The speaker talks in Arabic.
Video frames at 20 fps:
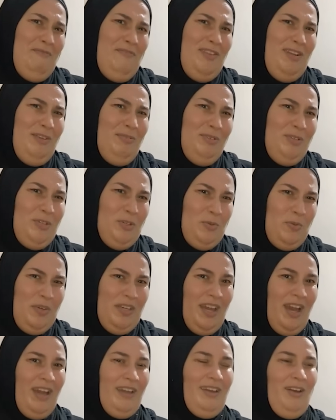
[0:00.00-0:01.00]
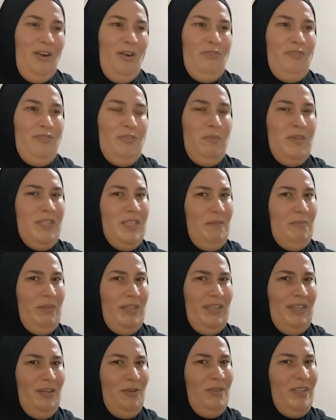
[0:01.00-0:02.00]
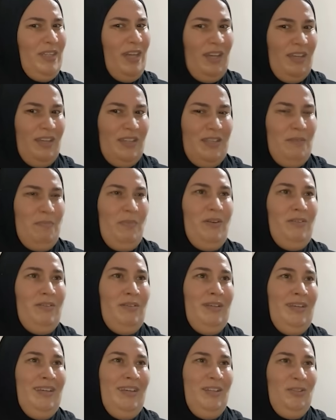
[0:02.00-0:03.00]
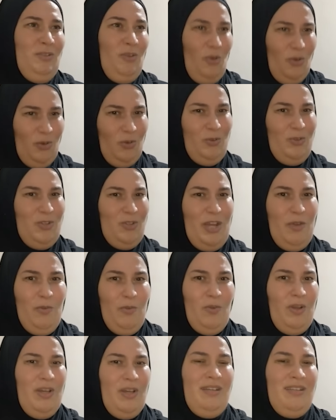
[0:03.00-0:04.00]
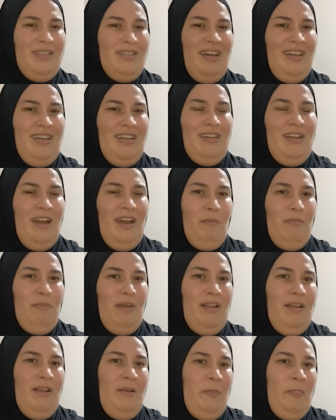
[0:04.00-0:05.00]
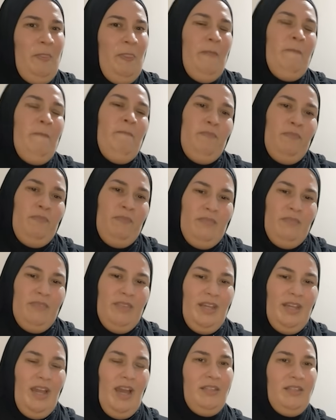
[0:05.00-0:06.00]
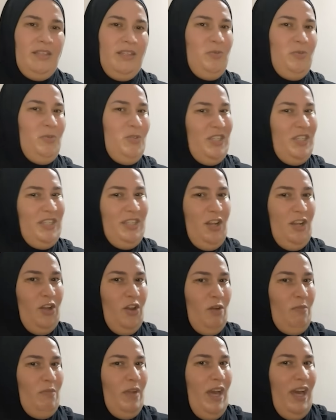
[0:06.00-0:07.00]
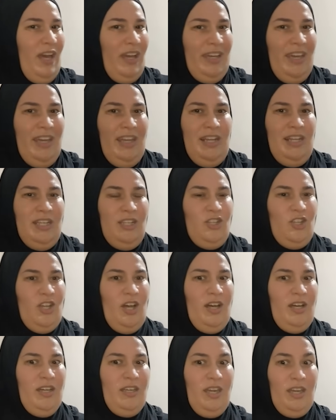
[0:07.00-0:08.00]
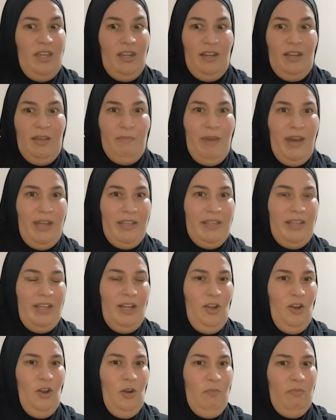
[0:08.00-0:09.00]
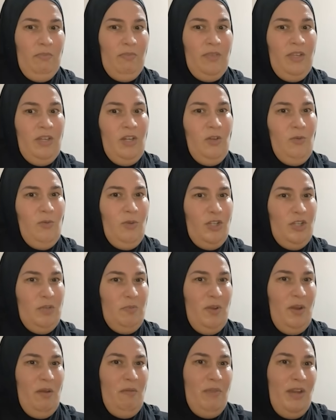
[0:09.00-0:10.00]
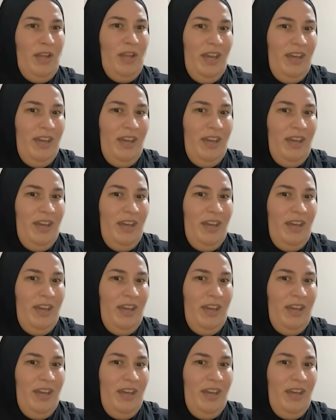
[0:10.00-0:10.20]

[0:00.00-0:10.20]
في الاول شوي هك خفت بصح من بعديك قلت هيا آه، سي بون دونك جاو صايني قبل حطيت وجدت لهم الحق كاين اللي جا كاين اللي بعثت لهم وعجبهم